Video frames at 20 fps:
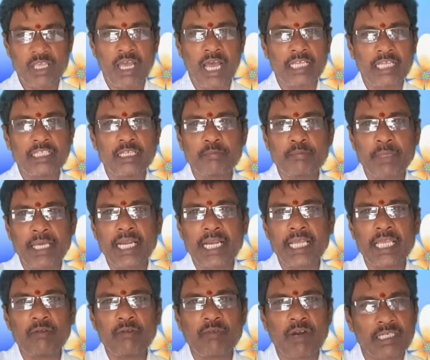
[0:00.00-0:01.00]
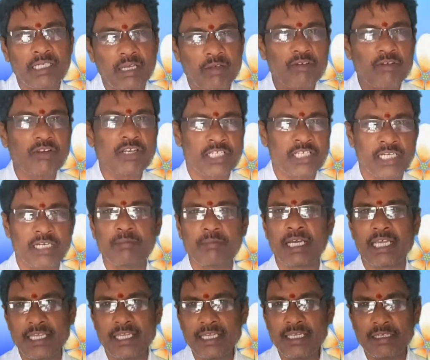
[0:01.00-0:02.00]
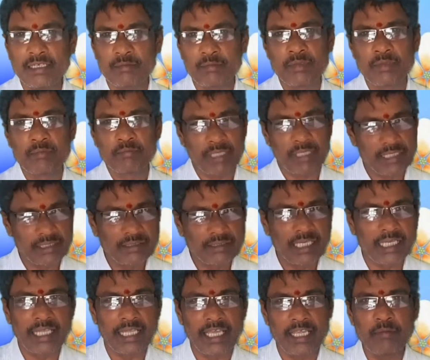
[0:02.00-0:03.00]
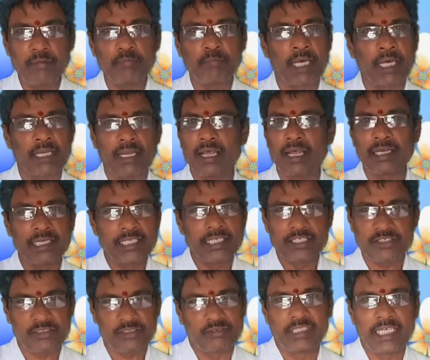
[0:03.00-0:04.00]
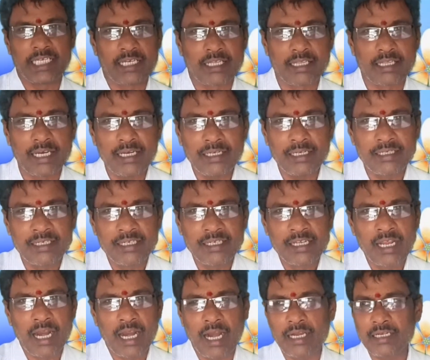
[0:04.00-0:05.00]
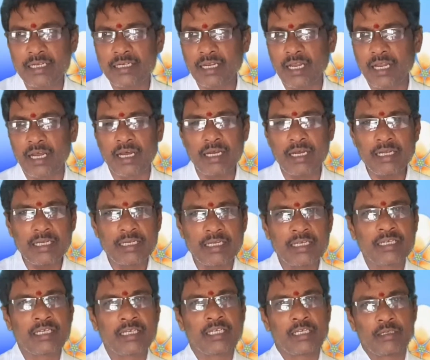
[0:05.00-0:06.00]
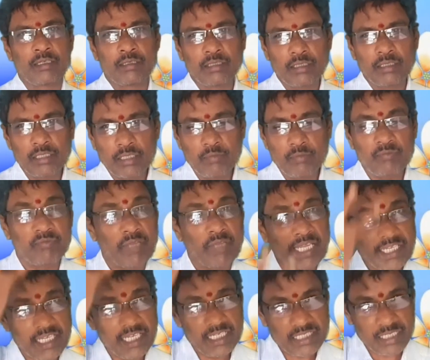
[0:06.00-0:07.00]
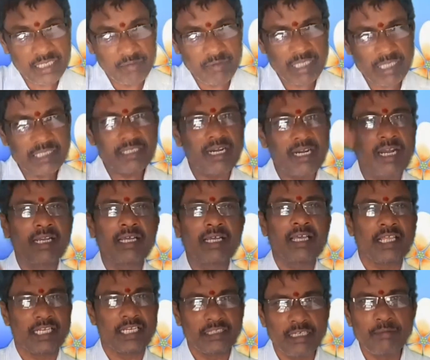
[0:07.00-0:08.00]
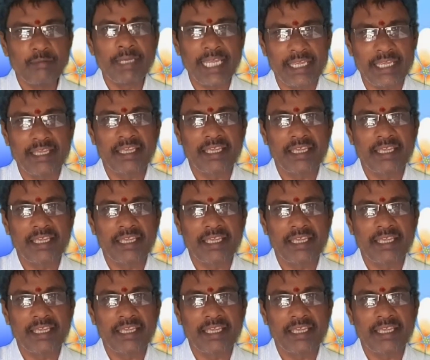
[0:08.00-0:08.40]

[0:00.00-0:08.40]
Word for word: అది పెరిగి వటవృక్షమై పెద్దదై ఫలాలను ఇస్తుంది కదా అట్లా వెయ్యి సంవత్సరాల క్రితమే